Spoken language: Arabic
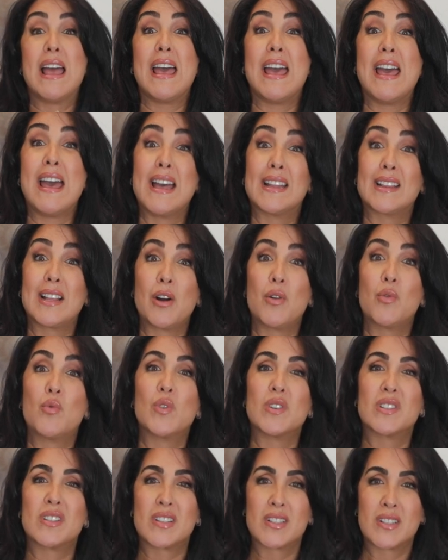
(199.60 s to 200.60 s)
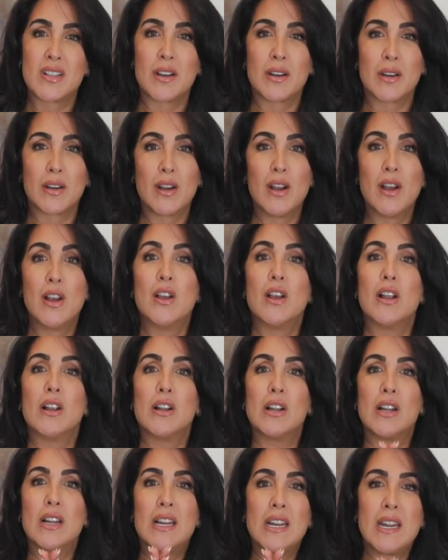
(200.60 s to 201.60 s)
هذا هو السر
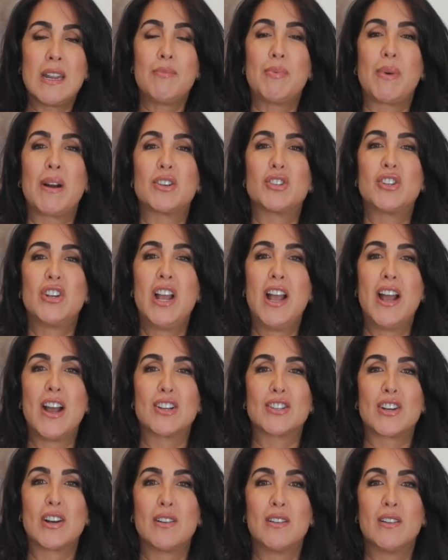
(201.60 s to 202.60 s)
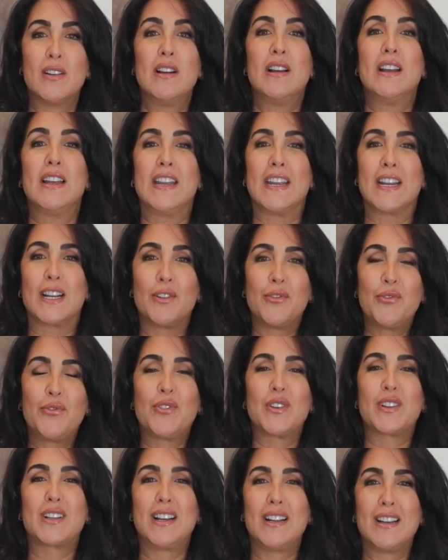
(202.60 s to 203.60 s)
اللي بغى شي حاجه
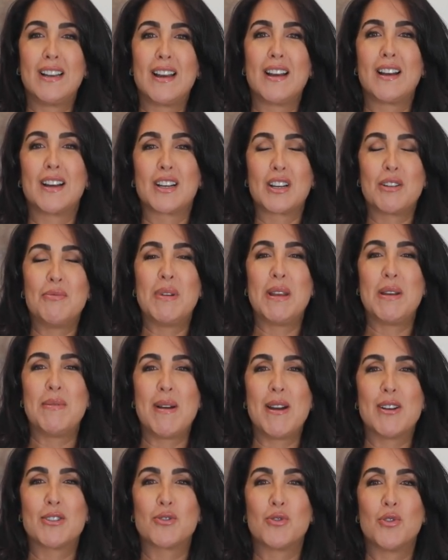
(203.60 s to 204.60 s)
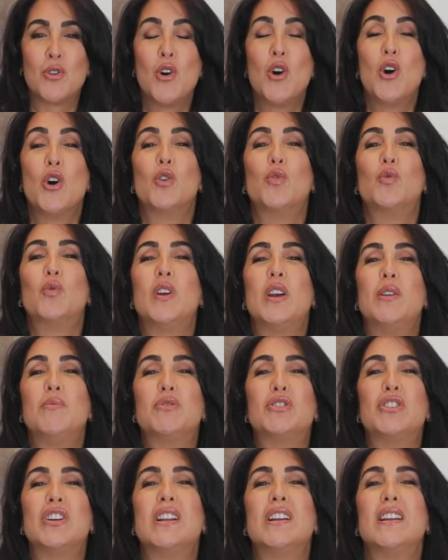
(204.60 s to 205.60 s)
يقفض على كميماته
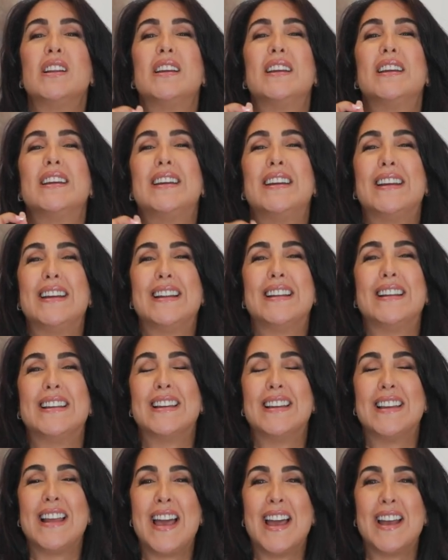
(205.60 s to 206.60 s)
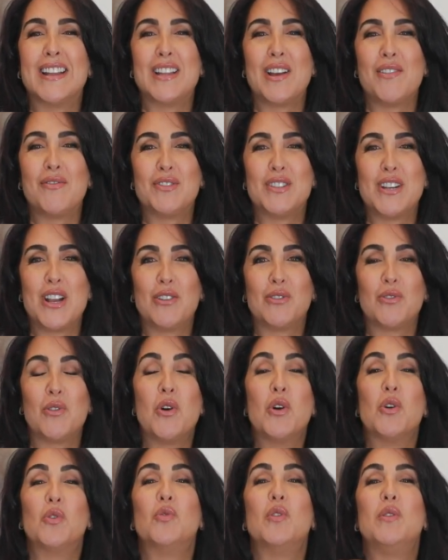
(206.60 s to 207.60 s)
ويمشي للاهداف ديالو
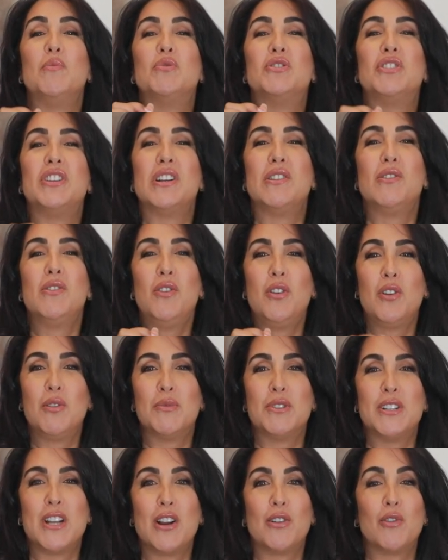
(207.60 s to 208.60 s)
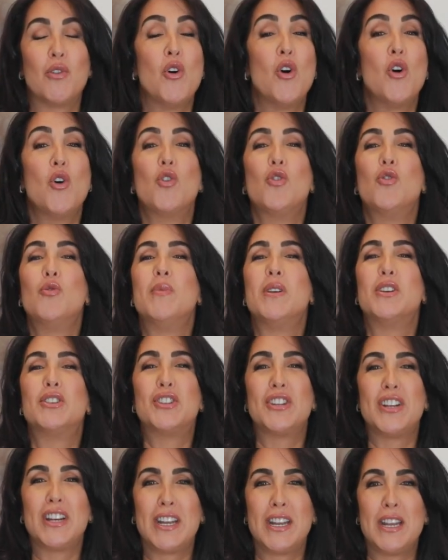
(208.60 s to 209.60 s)
ويمشي للحلم ديالو
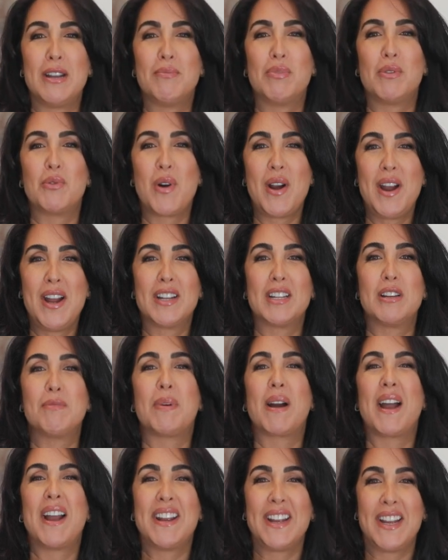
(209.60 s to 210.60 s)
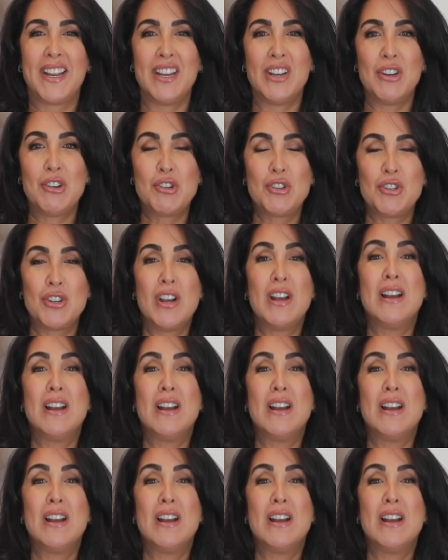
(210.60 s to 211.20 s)
وماشي عيب الواحد يبقى يعيش